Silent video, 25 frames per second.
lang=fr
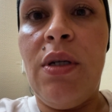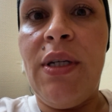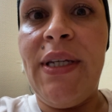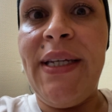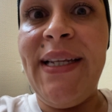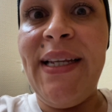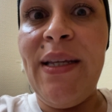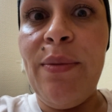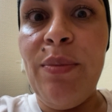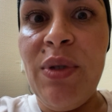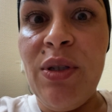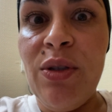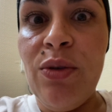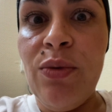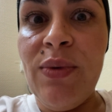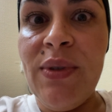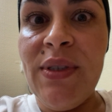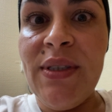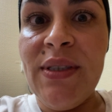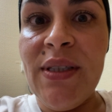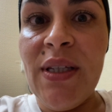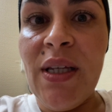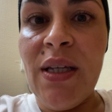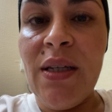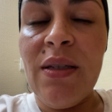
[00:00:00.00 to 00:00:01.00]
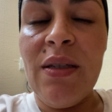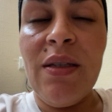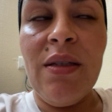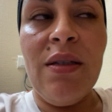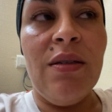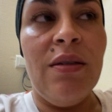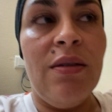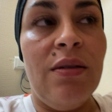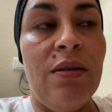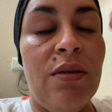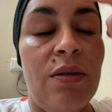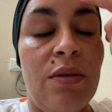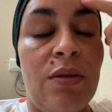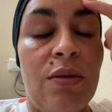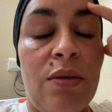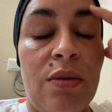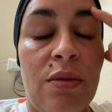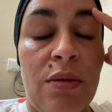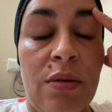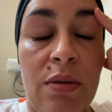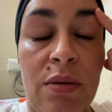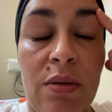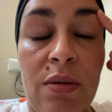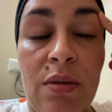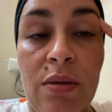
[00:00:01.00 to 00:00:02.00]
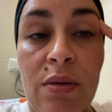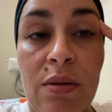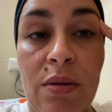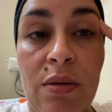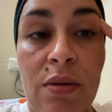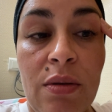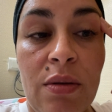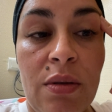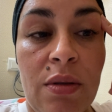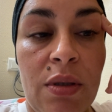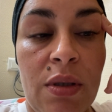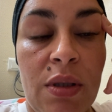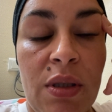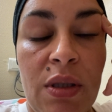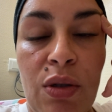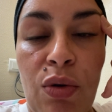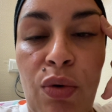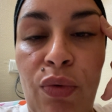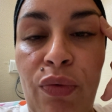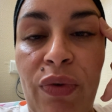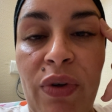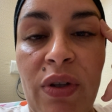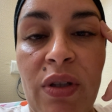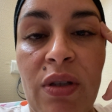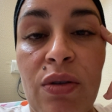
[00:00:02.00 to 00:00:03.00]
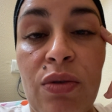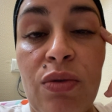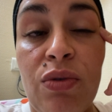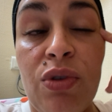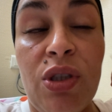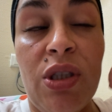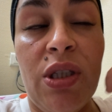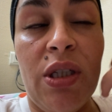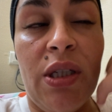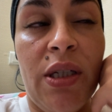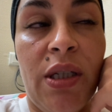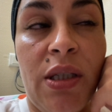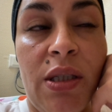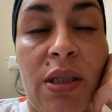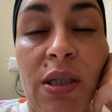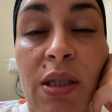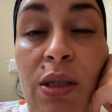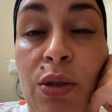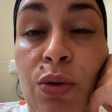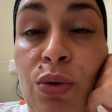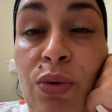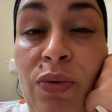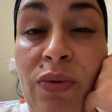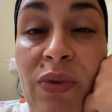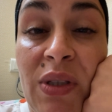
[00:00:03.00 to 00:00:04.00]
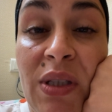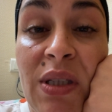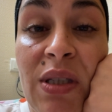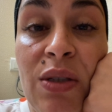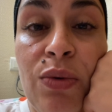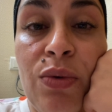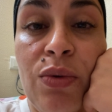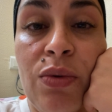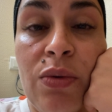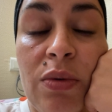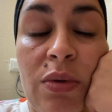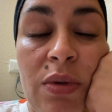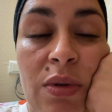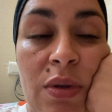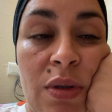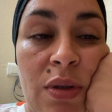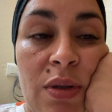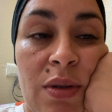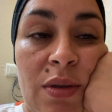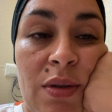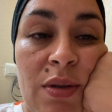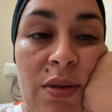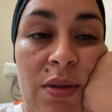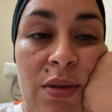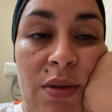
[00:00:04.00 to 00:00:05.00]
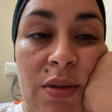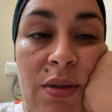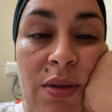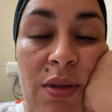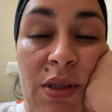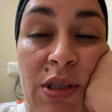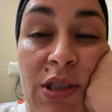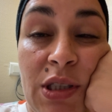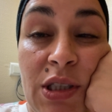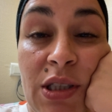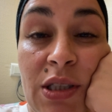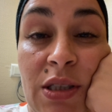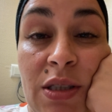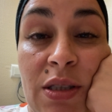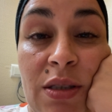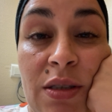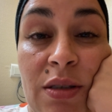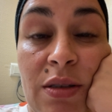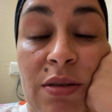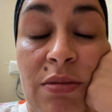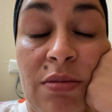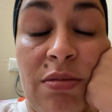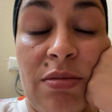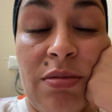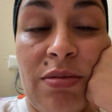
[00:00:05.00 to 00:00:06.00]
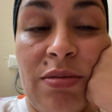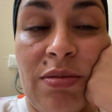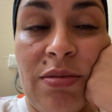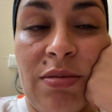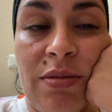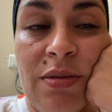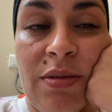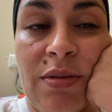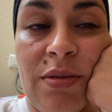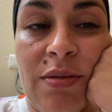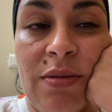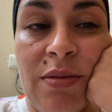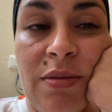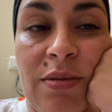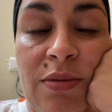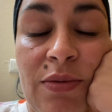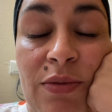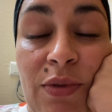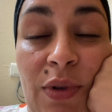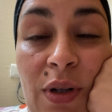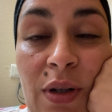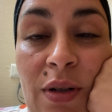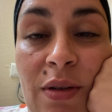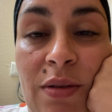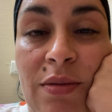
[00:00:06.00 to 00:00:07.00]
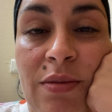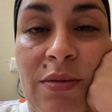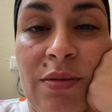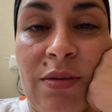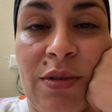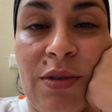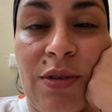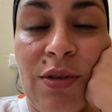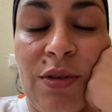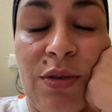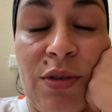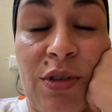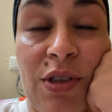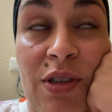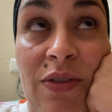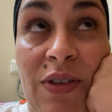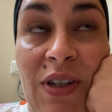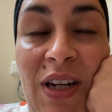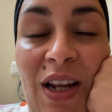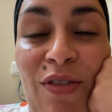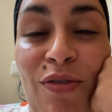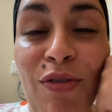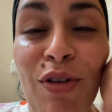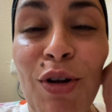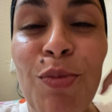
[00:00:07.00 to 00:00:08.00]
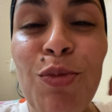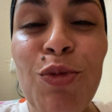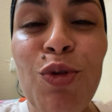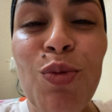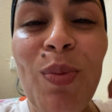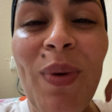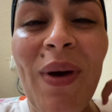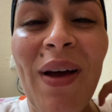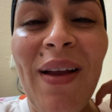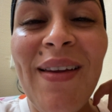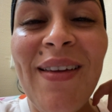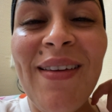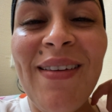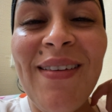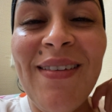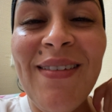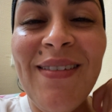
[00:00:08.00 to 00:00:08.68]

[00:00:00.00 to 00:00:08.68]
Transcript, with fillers: il est minuit 5. Euh, et en fait, non, j'ai regardé quelques vidéos. J'ai... Voilà. J'avais la flemme de parler.